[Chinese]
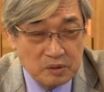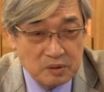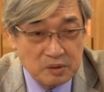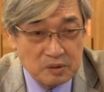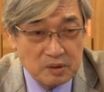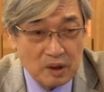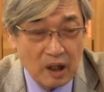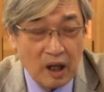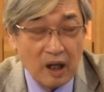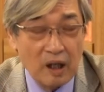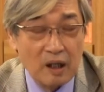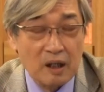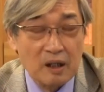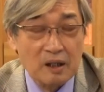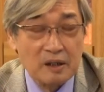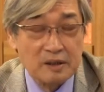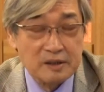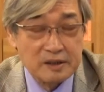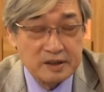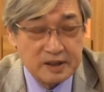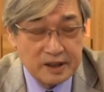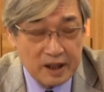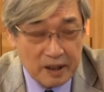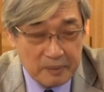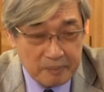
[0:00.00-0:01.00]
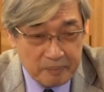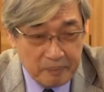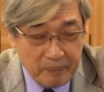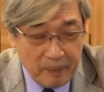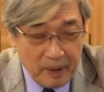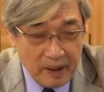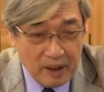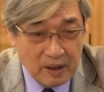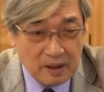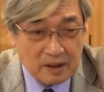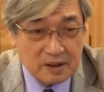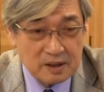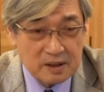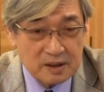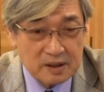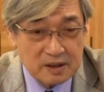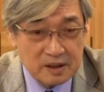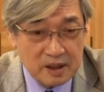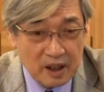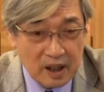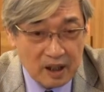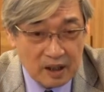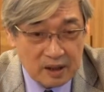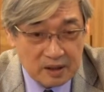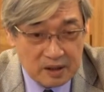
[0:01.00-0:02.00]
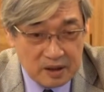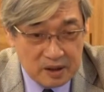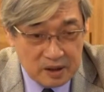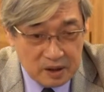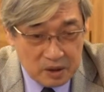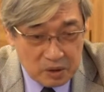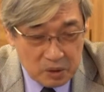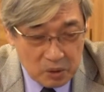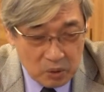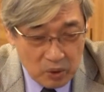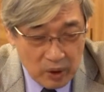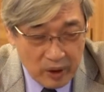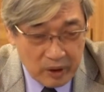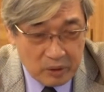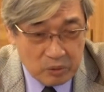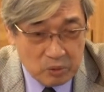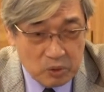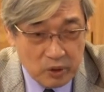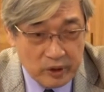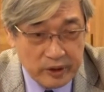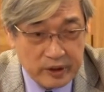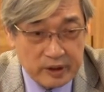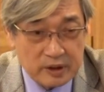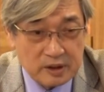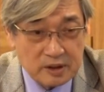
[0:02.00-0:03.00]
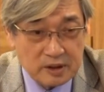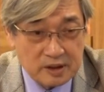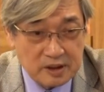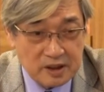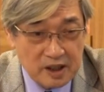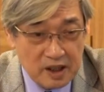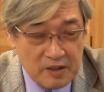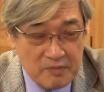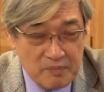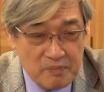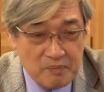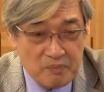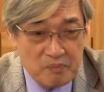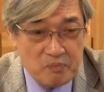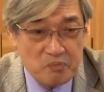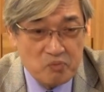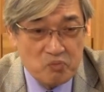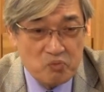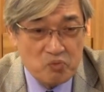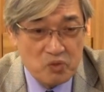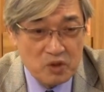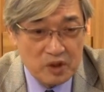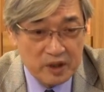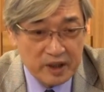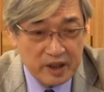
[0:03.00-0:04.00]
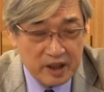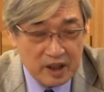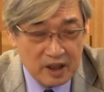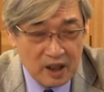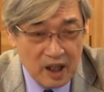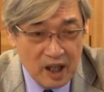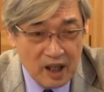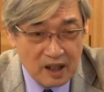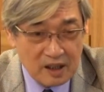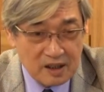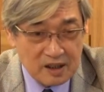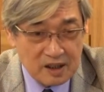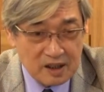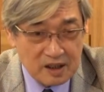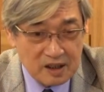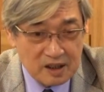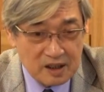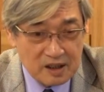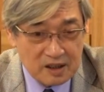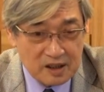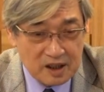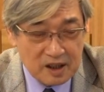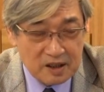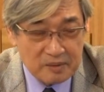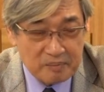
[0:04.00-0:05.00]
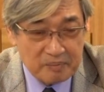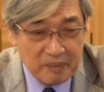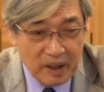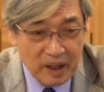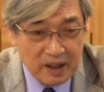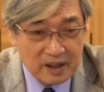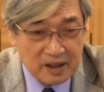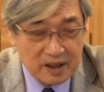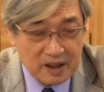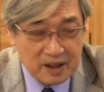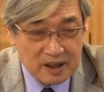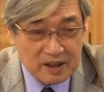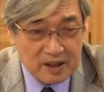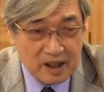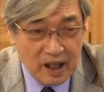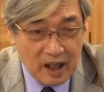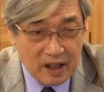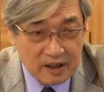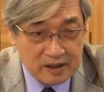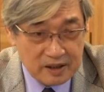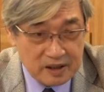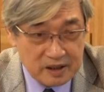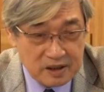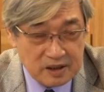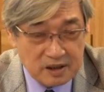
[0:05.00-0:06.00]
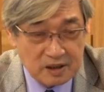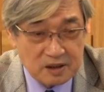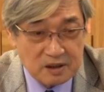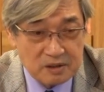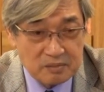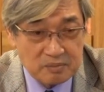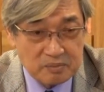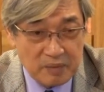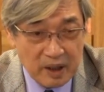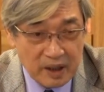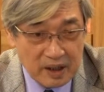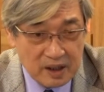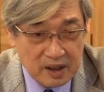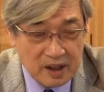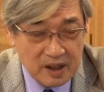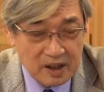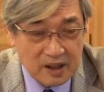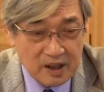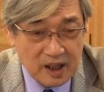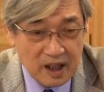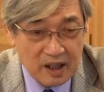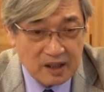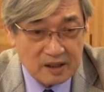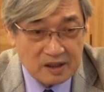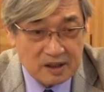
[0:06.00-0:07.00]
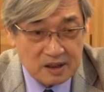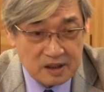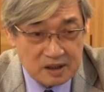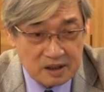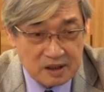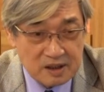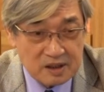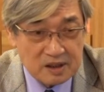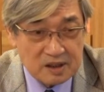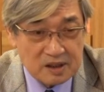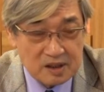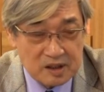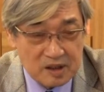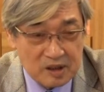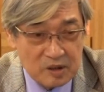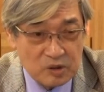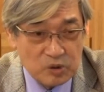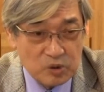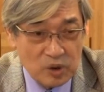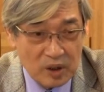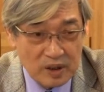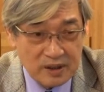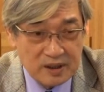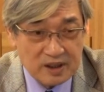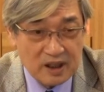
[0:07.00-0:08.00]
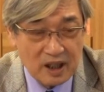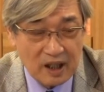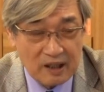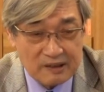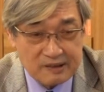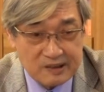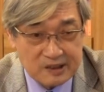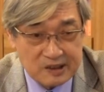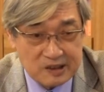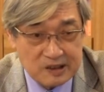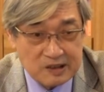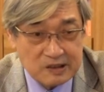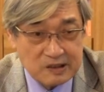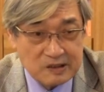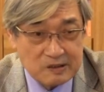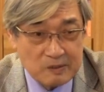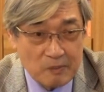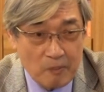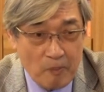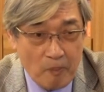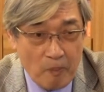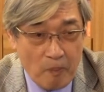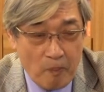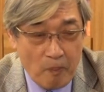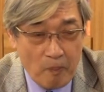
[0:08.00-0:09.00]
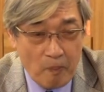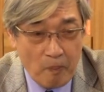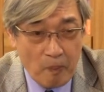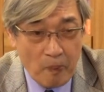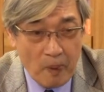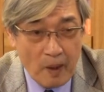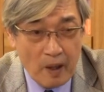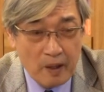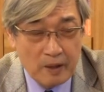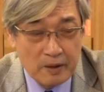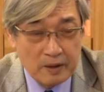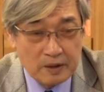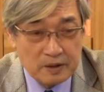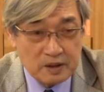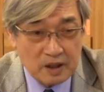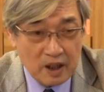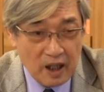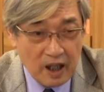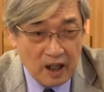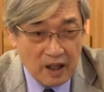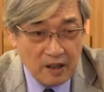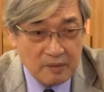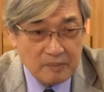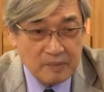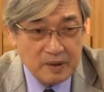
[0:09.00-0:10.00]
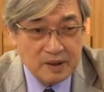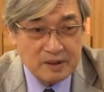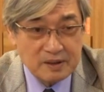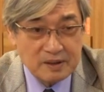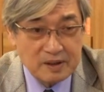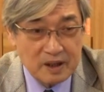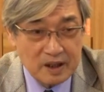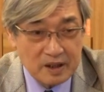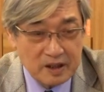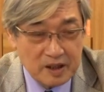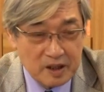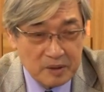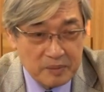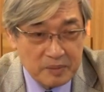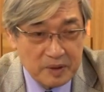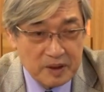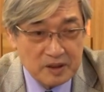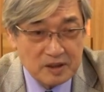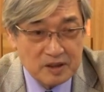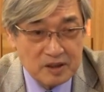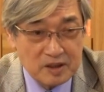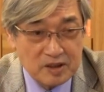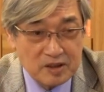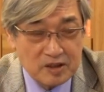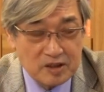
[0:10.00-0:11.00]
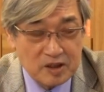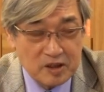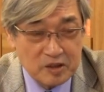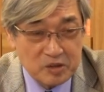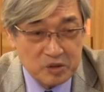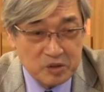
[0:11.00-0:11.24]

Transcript: 好，在巴格达的外围跟伊拉克的麦蒂纳斯，麦蒂纳斯是一个装甲师，他们在那边进行